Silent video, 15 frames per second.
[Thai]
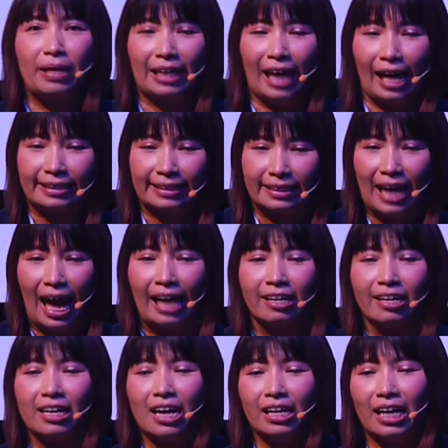จะเป็นการซื้อขา
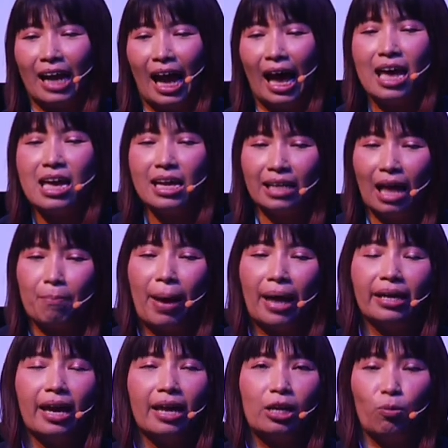ยเครื่องนะคะทำ
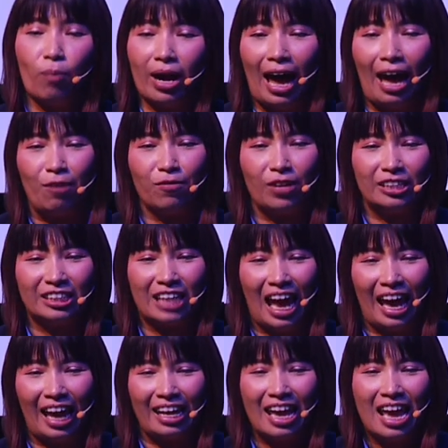แพ็กเกจหรือว่าขายแฟรนไช
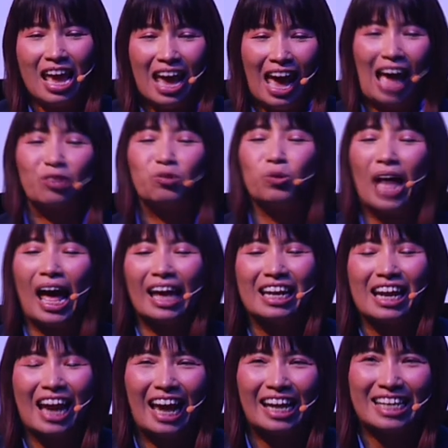ส์หากทุกท่า
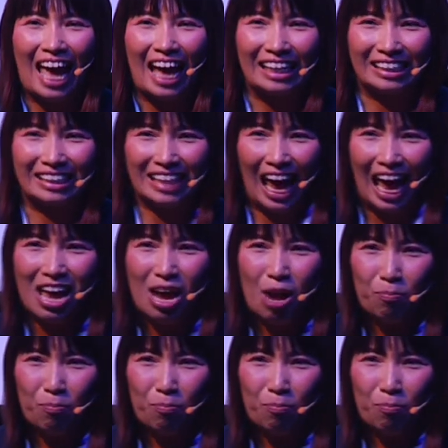นนะคะอยากจะ